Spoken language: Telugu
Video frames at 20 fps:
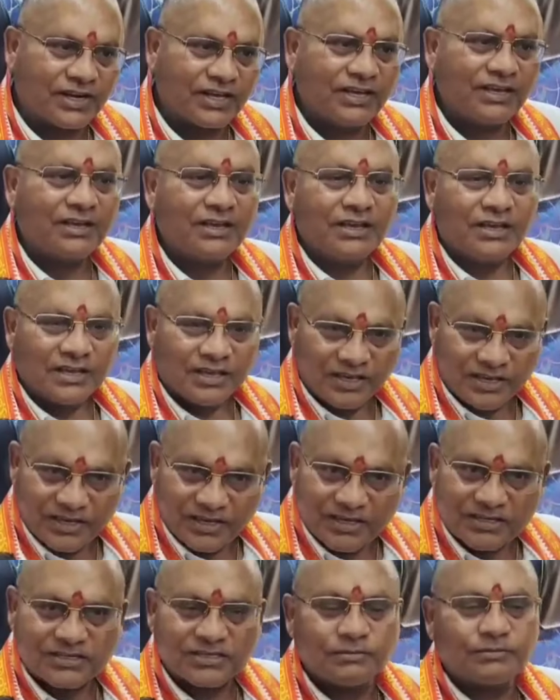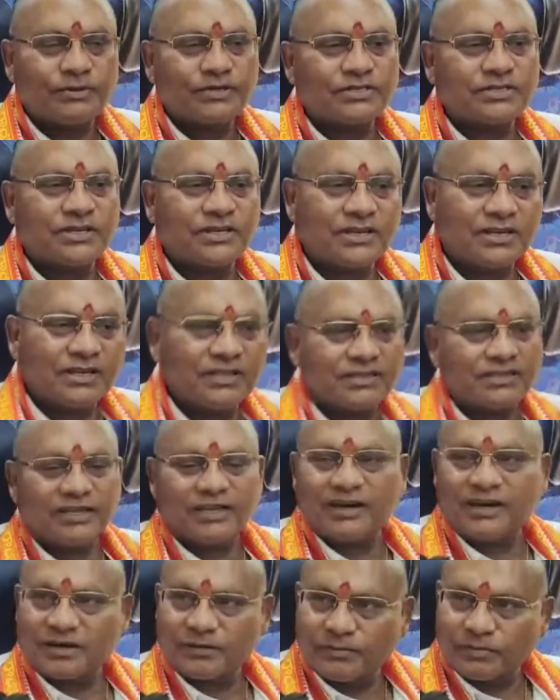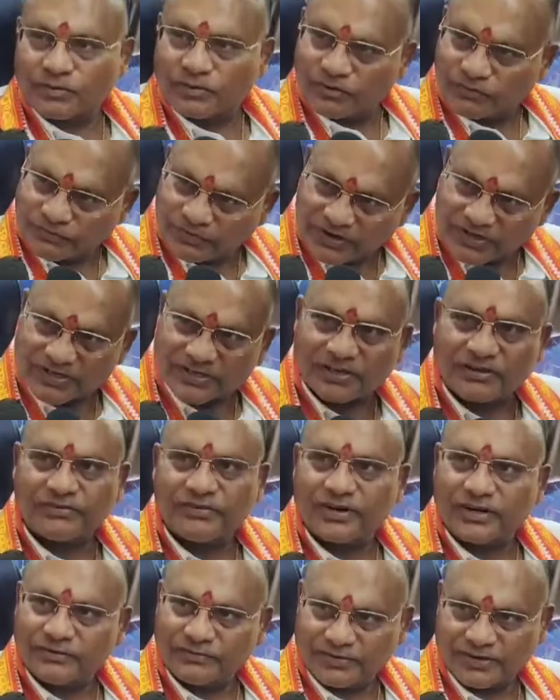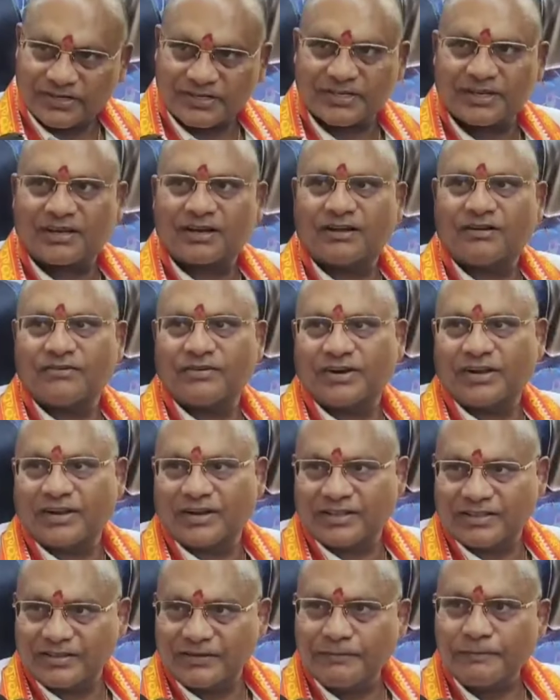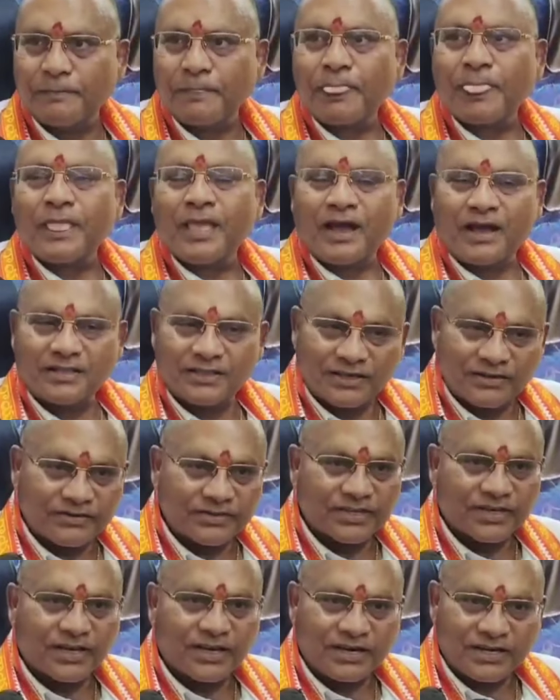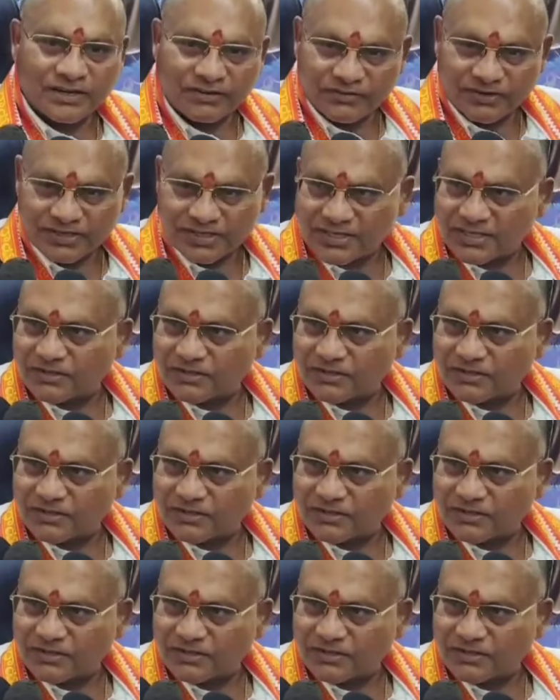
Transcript: అంటే ఈ ఏసీ బస్ ఎక్కి దిగేటప్పుడు కూడా ఫ్రెష్గా వెళ్ళి ఫ్రెష్గా రావాలనేది అదేవిధంగా ఇటీవల